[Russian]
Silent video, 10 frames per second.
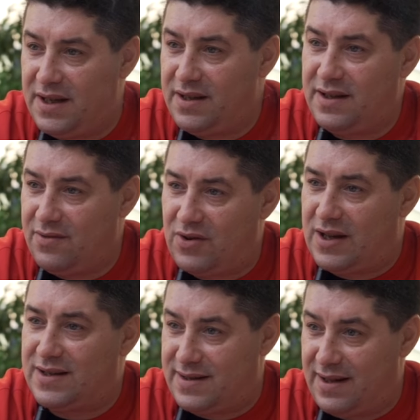деньги и
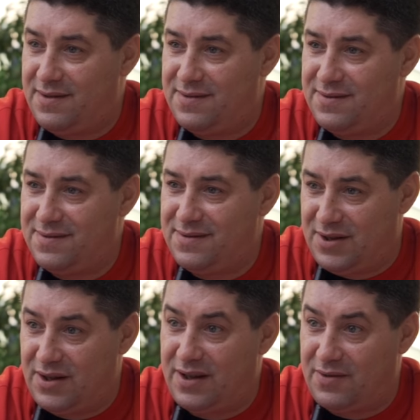власть, да,
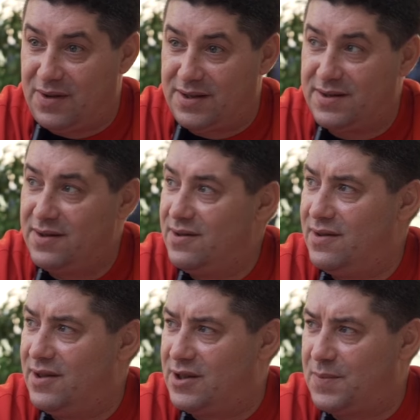деньги и власть,
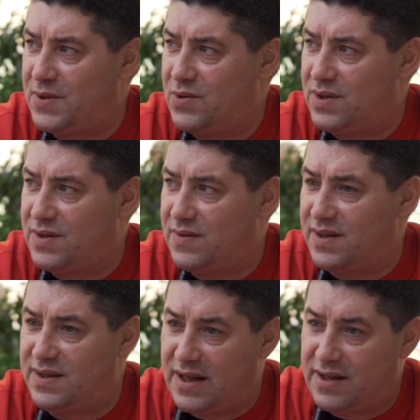это по сути
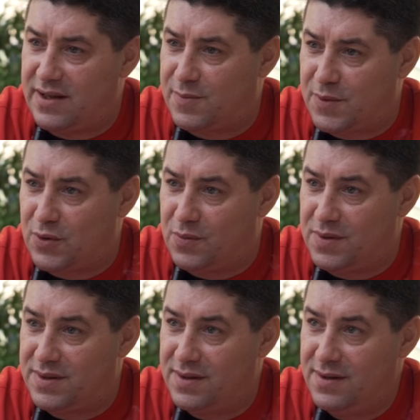свои знания и
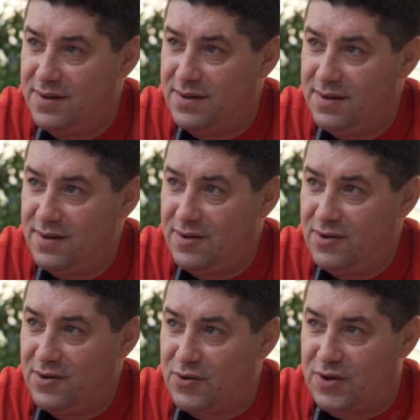способности.
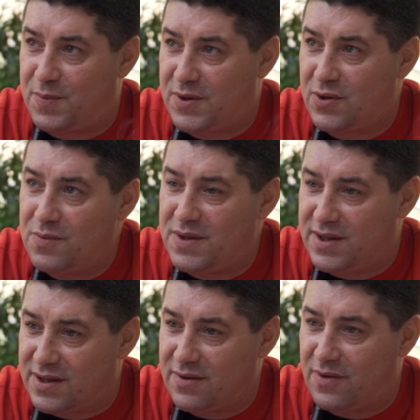То есть
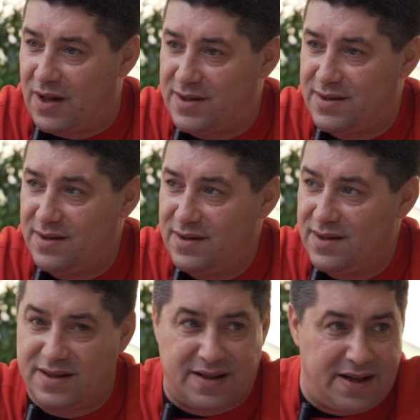способности – это власть,
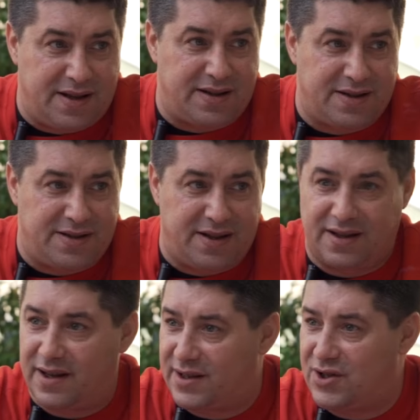знания это
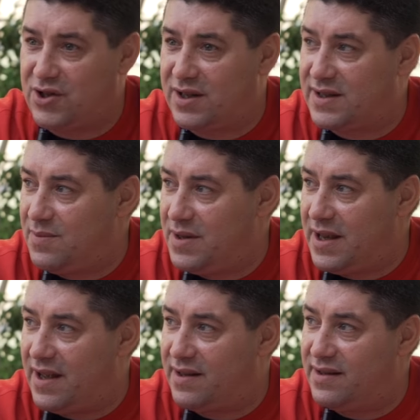деньги. Когда человек
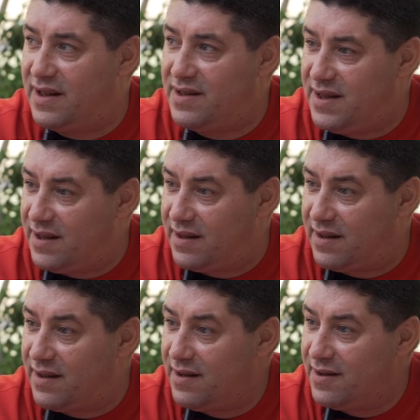заменяет на
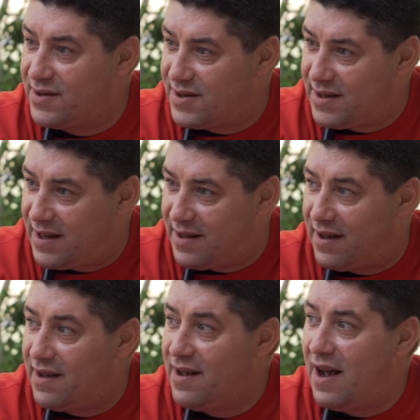деньги
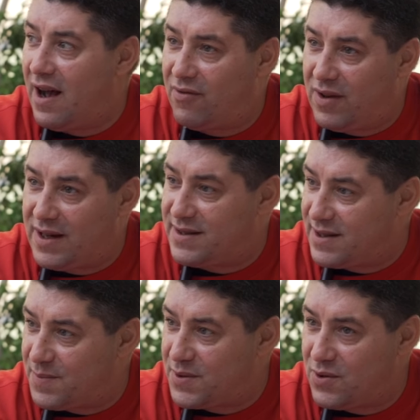знания, а власть
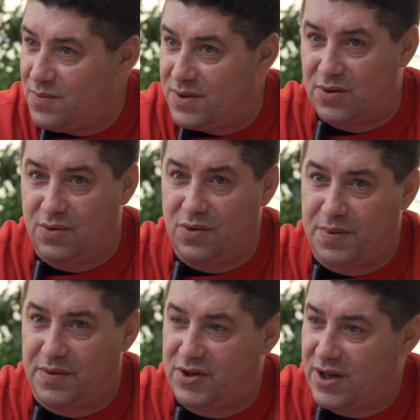на способности, он
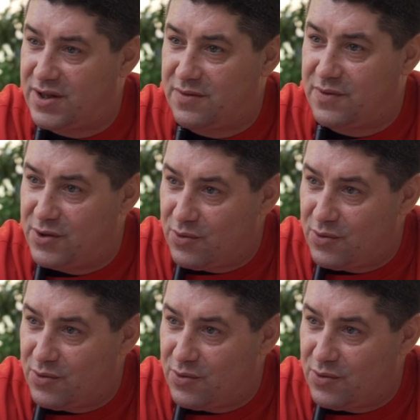превращается в